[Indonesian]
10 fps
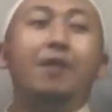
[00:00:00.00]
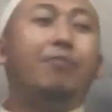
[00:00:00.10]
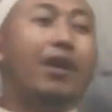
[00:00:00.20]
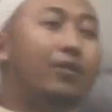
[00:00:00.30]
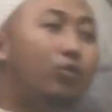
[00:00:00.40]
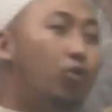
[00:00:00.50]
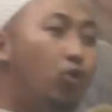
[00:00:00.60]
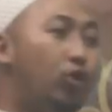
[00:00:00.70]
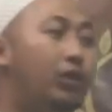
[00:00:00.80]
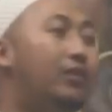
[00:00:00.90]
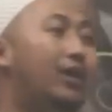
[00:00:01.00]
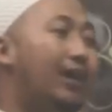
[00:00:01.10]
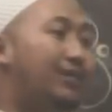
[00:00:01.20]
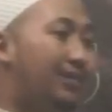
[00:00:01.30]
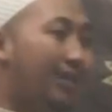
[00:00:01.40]
pakun
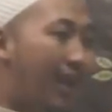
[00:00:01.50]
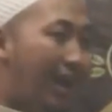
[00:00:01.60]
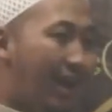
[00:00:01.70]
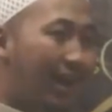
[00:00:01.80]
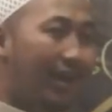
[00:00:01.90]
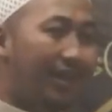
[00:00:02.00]
asa